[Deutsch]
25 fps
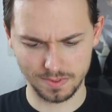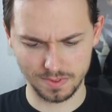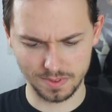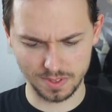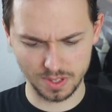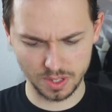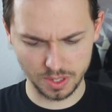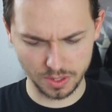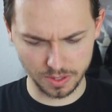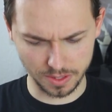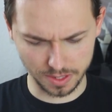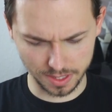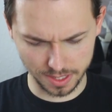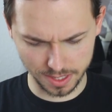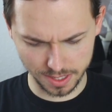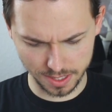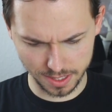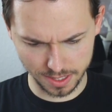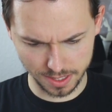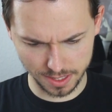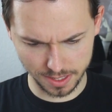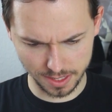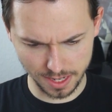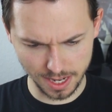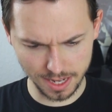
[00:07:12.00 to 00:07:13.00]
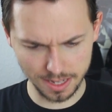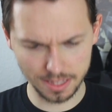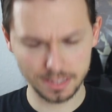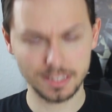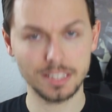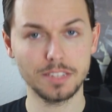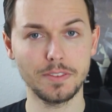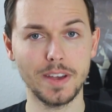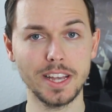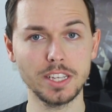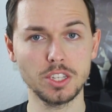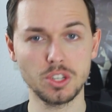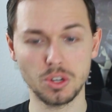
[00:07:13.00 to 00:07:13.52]
Ja. Ja,
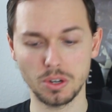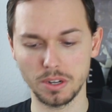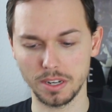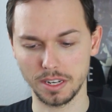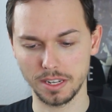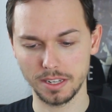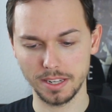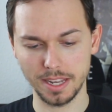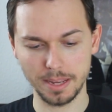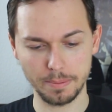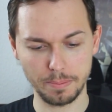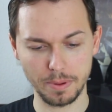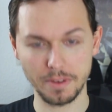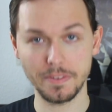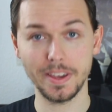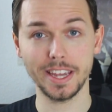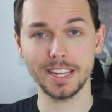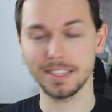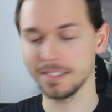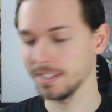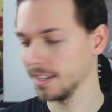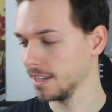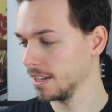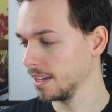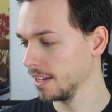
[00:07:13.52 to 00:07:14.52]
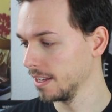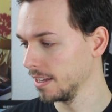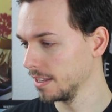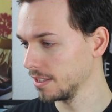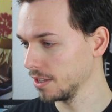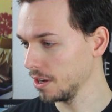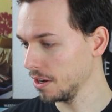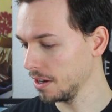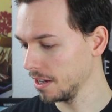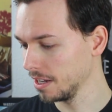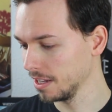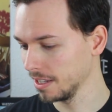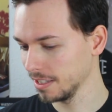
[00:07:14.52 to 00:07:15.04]
das war's schon. Ja, perfekt.
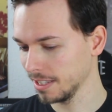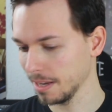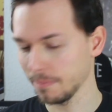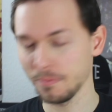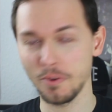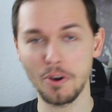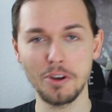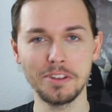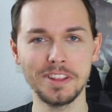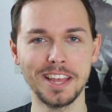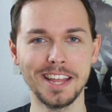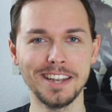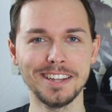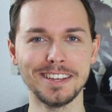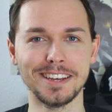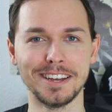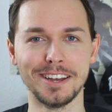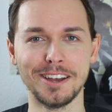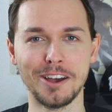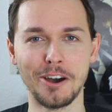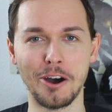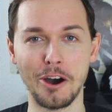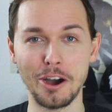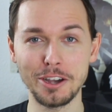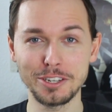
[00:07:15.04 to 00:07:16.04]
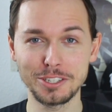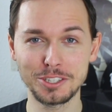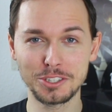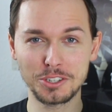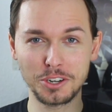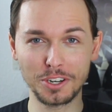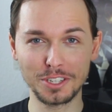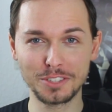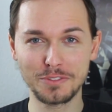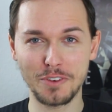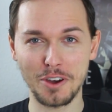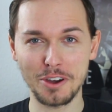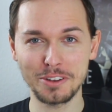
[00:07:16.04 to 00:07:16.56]
So, ich habe Wochenende. Euch ein
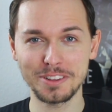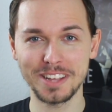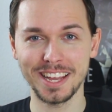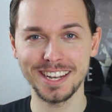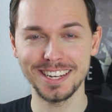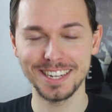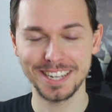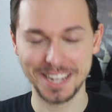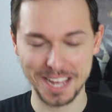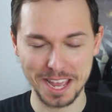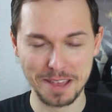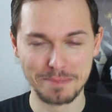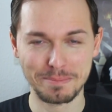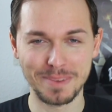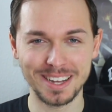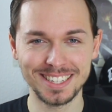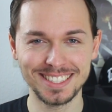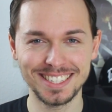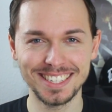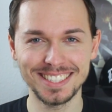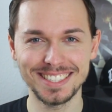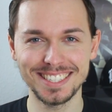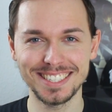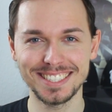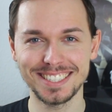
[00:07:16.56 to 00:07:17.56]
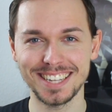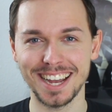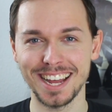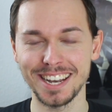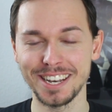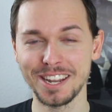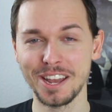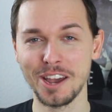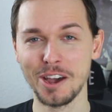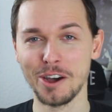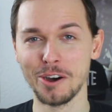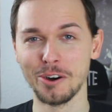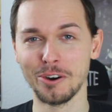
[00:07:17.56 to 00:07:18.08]
schönes Wochenende. Man sieht sich
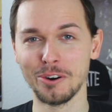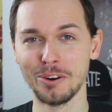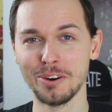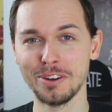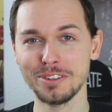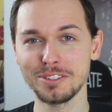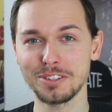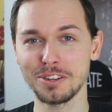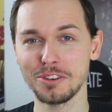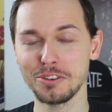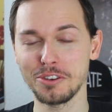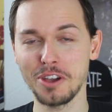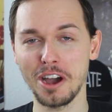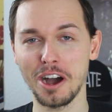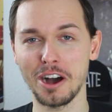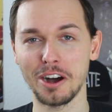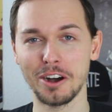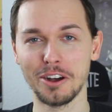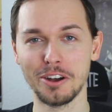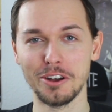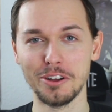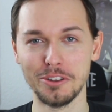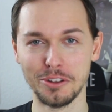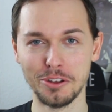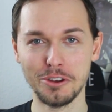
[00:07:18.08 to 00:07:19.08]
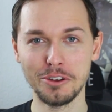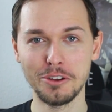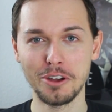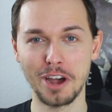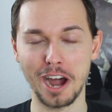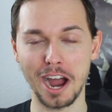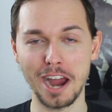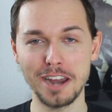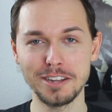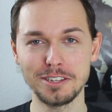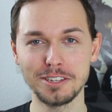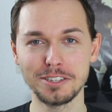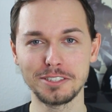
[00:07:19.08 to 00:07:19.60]
dann. Und ja, ne,
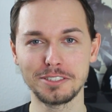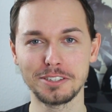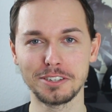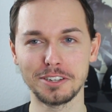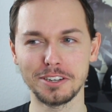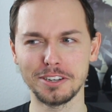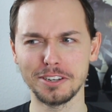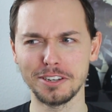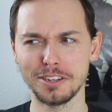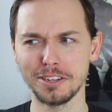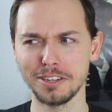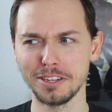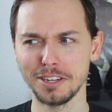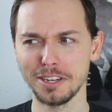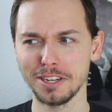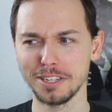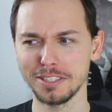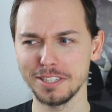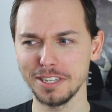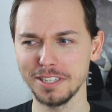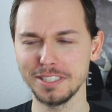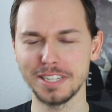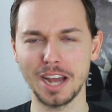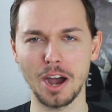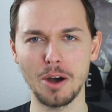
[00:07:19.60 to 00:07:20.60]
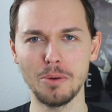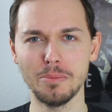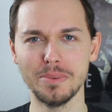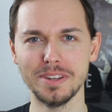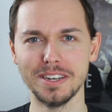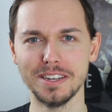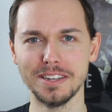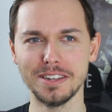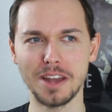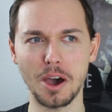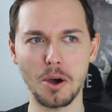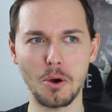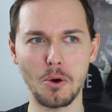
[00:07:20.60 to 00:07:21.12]
haltet äh, den
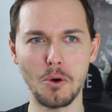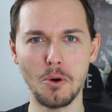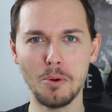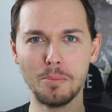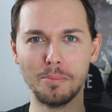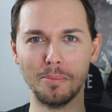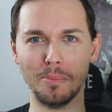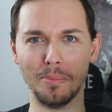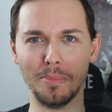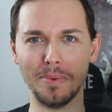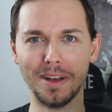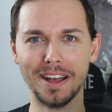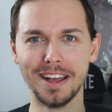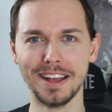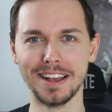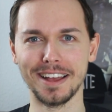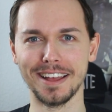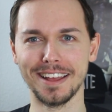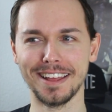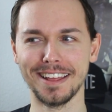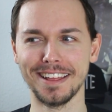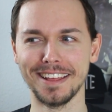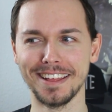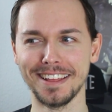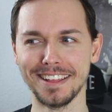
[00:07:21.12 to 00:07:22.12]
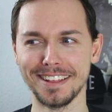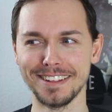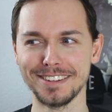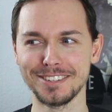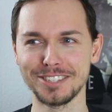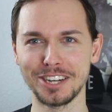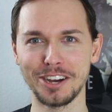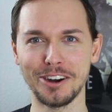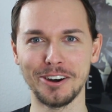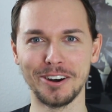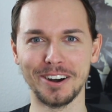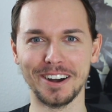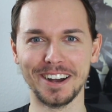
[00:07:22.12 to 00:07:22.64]
Daumen nach oben.
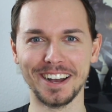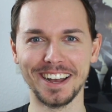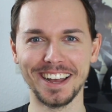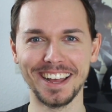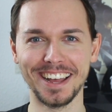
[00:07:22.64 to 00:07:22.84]
Ciao.